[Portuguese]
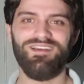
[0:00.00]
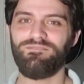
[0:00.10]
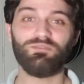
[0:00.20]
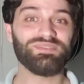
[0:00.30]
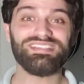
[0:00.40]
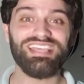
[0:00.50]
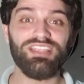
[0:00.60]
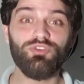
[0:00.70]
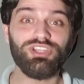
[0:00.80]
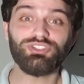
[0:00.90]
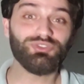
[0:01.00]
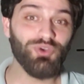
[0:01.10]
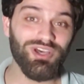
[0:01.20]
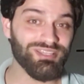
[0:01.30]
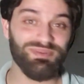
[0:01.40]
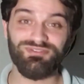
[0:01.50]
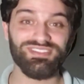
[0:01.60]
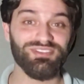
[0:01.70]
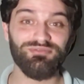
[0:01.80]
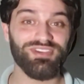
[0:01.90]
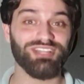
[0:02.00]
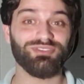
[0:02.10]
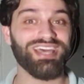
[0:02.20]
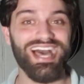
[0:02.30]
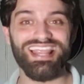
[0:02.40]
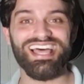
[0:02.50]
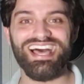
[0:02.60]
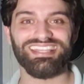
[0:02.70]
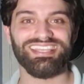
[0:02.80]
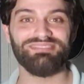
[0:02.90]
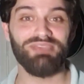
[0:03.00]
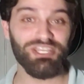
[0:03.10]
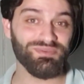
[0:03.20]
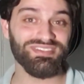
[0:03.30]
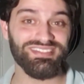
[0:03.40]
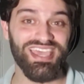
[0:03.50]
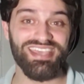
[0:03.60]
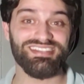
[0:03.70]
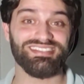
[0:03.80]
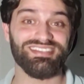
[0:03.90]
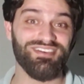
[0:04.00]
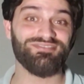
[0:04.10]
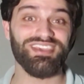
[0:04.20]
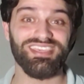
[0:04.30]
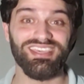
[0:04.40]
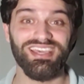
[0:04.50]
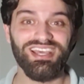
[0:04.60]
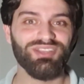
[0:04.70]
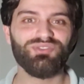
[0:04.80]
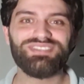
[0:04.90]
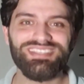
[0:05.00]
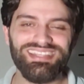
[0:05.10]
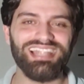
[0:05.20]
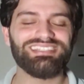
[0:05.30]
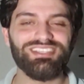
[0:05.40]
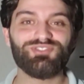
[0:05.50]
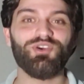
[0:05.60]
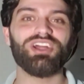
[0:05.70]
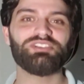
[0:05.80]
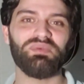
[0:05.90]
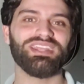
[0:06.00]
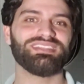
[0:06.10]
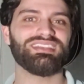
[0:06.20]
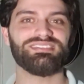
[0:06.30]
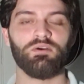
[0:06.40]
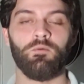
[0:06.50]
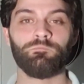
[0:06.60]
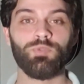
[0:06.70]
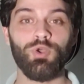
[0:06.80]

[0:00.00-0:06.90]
Não precisa ser a noite toda para você não ficar toda ralada. E mesmo que seja, você vai ver que não se trata só de penetração.